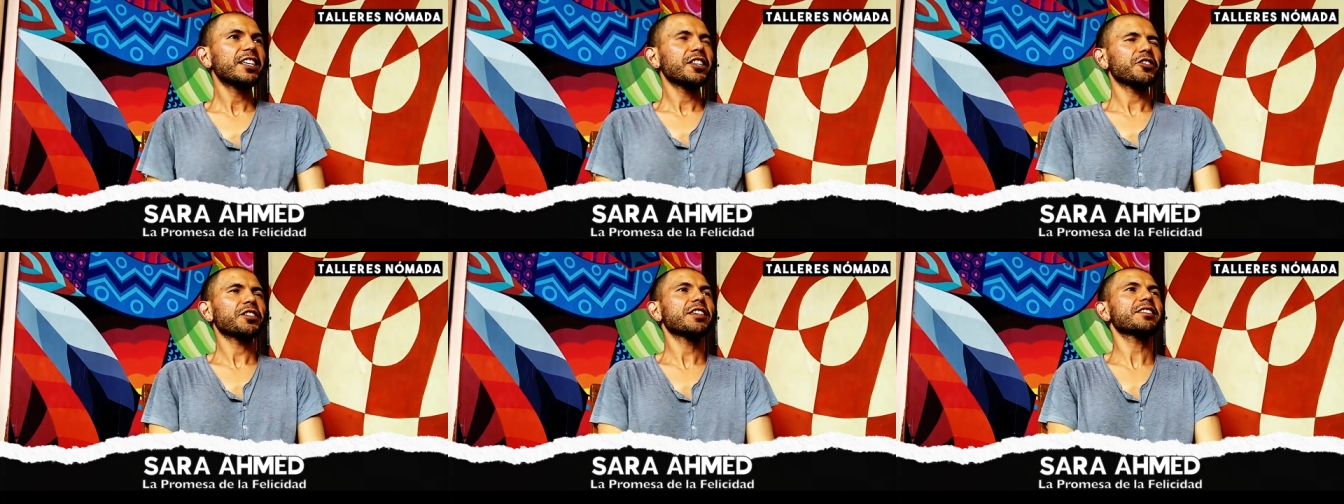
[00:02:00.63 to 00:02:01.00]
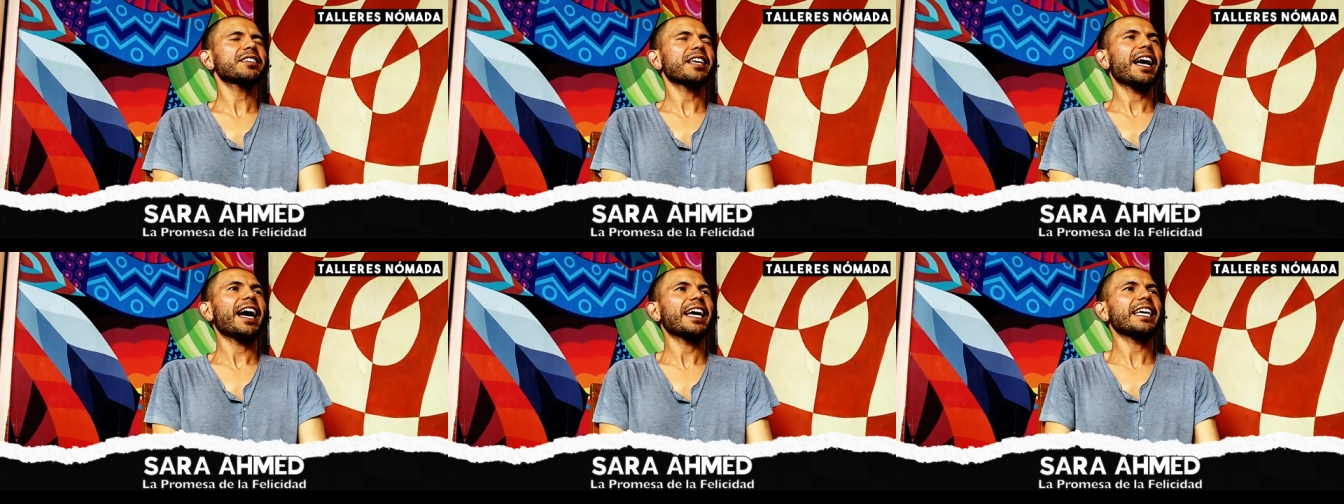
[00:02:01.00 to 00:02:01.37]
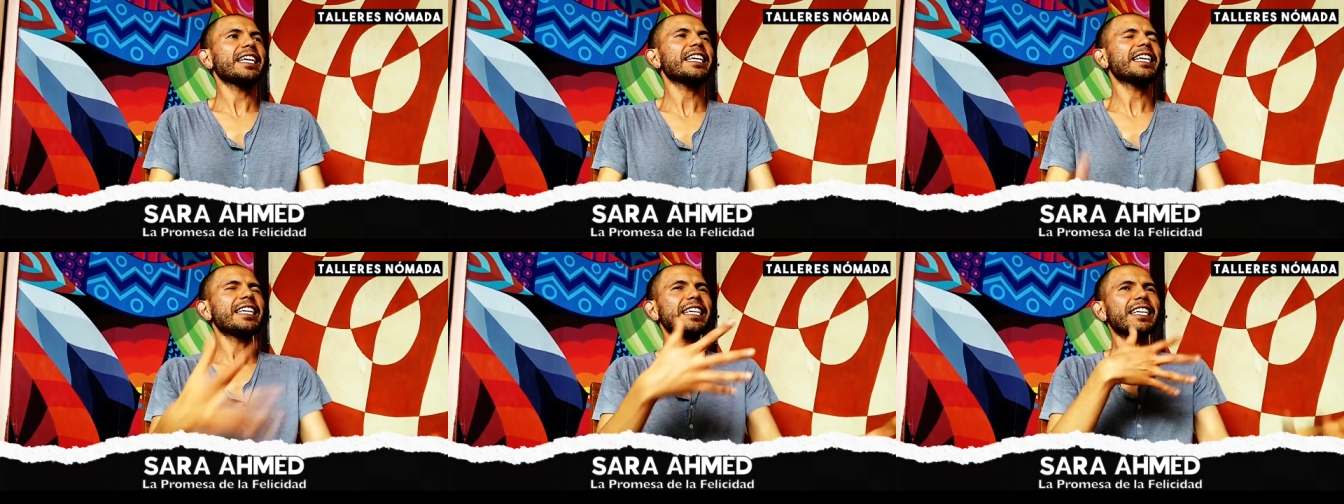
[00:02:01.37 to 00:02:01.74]
Entonces
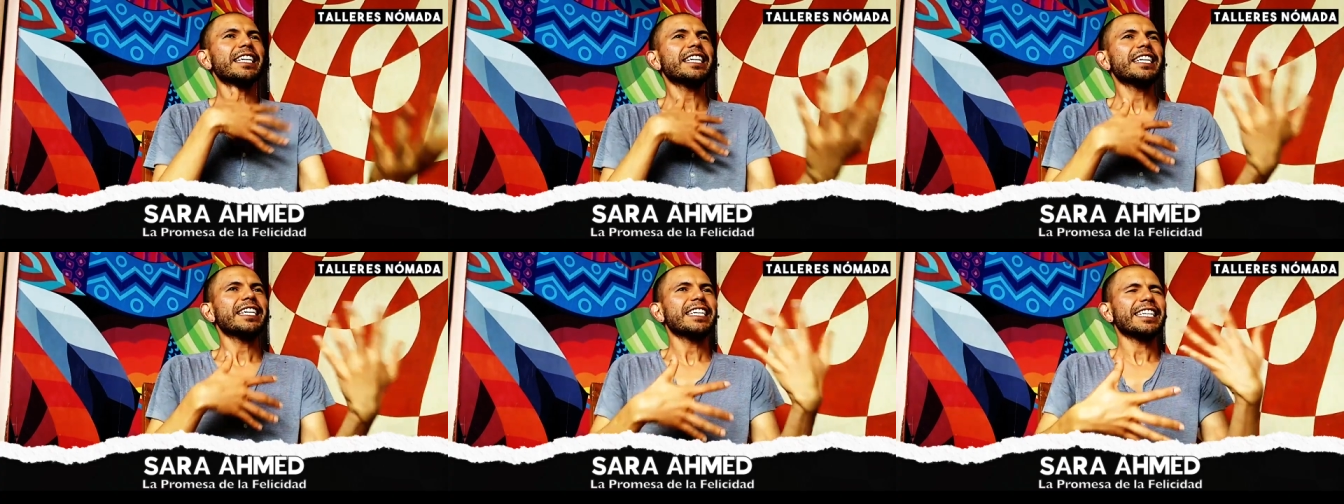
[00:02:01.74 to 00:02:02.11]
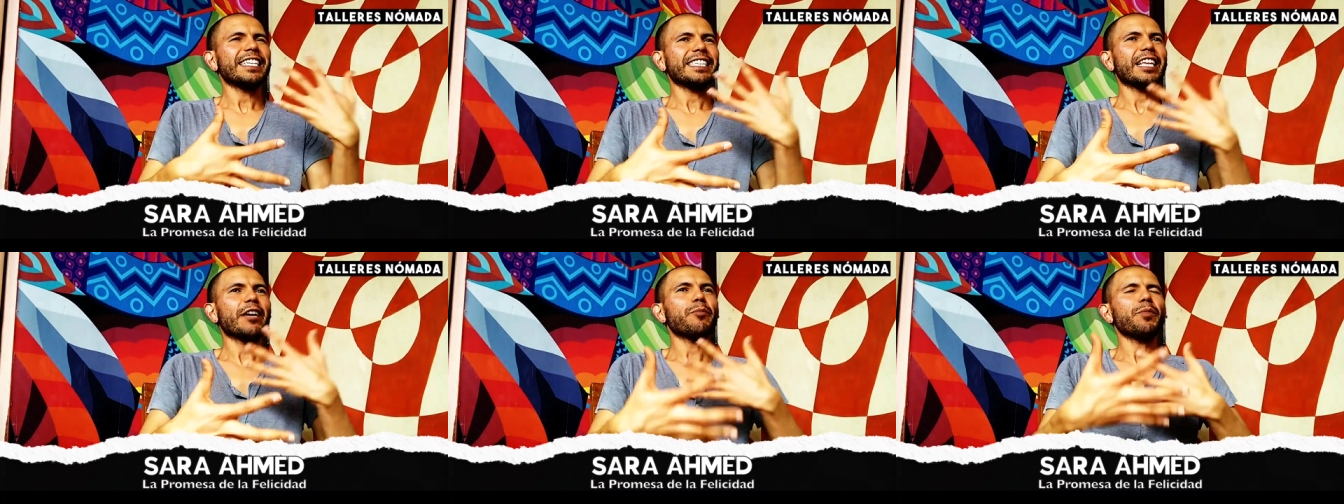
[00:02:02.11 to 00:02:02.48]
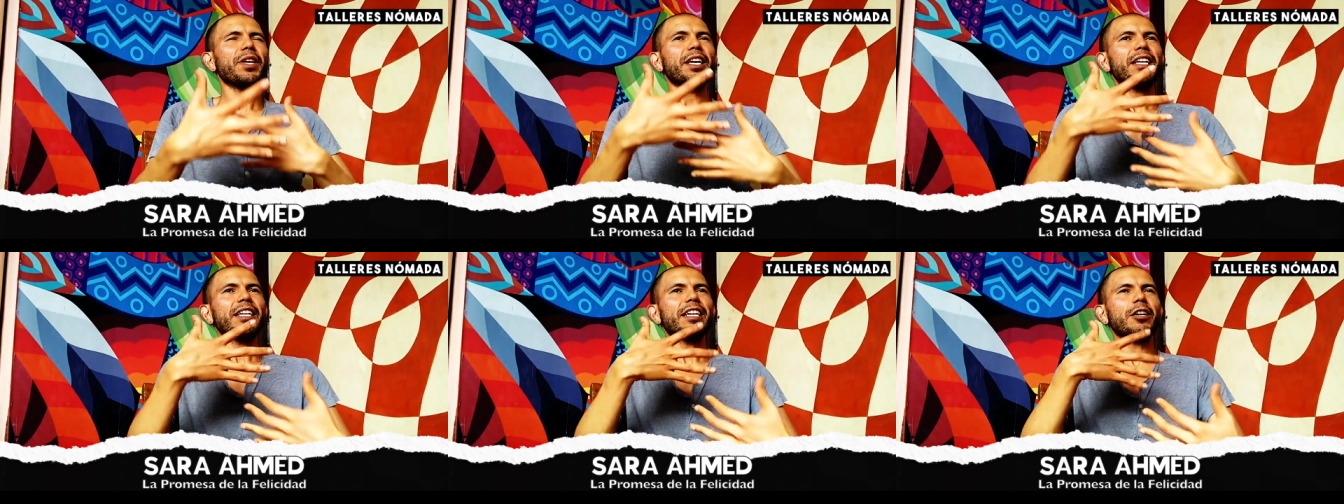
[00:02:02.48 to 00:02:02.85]
ahí
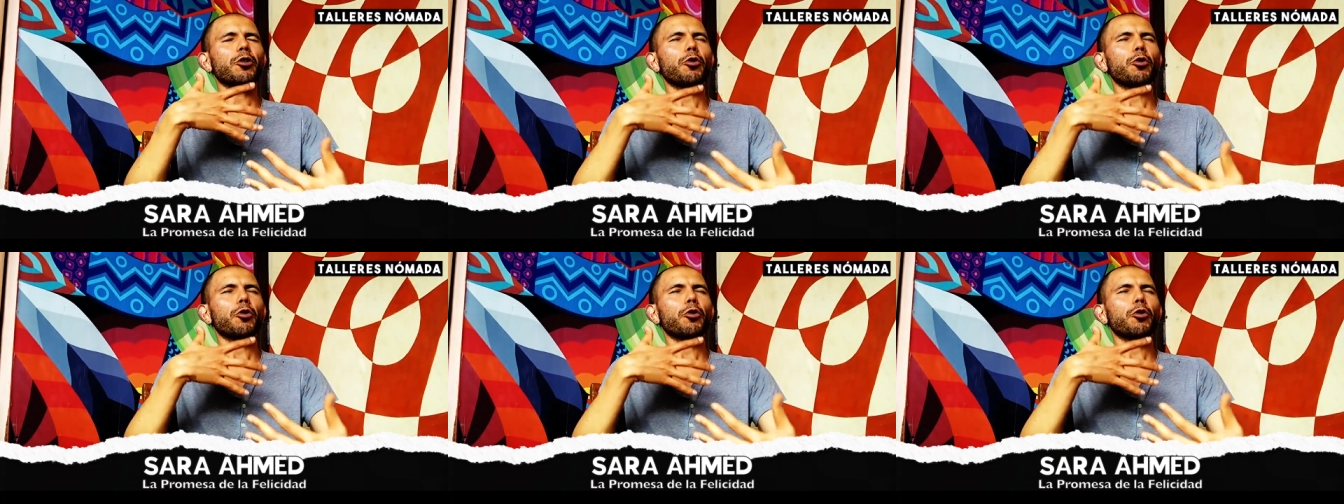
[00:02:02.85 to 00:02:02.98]
también